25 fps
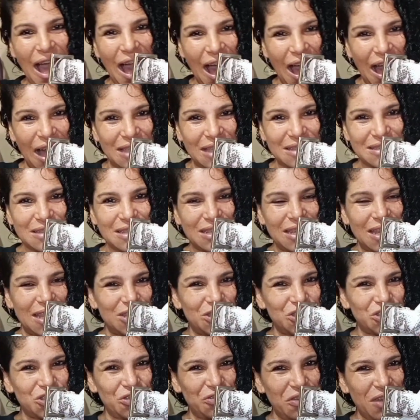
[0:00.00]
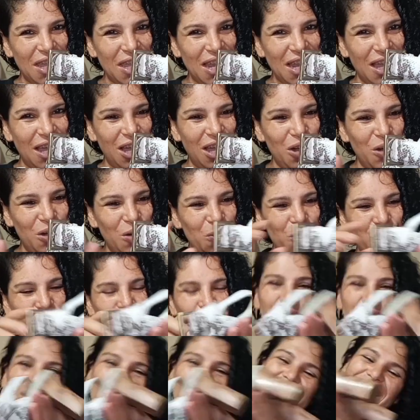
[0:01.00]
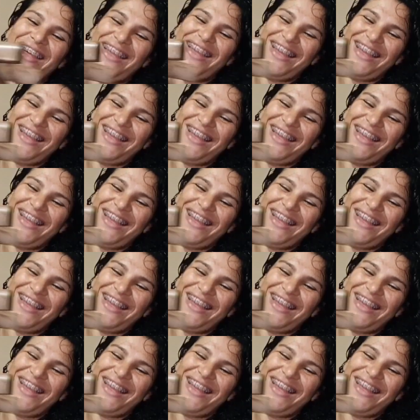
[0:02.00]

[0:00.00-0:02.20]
e arrase neste verão.